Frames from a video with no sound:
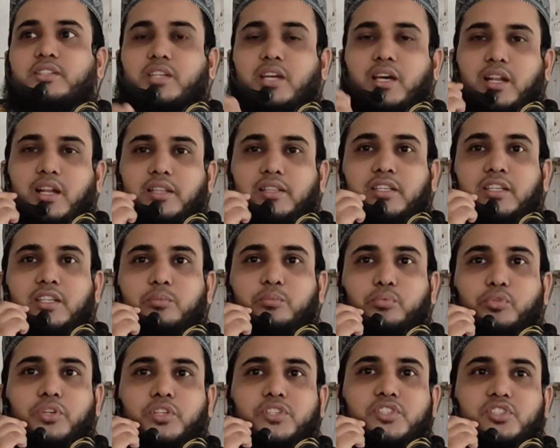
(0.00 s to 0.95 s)
সারা দিন
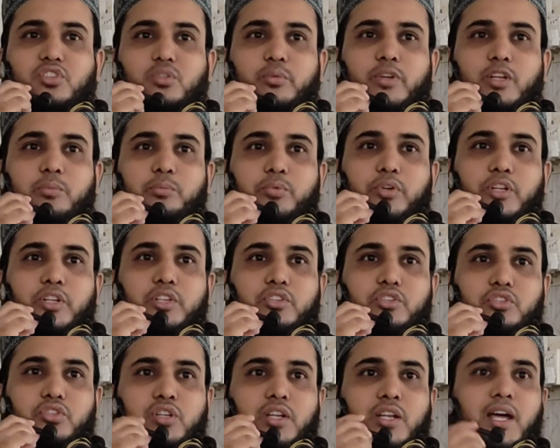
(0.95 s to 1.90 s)
পরিশ্রমের পরে
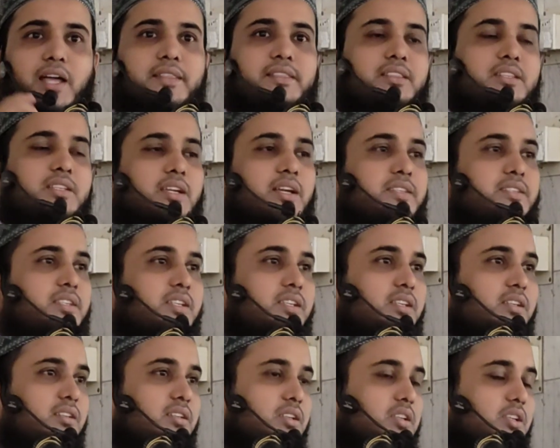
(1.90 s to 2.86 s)
যত ক্লান্তি আছে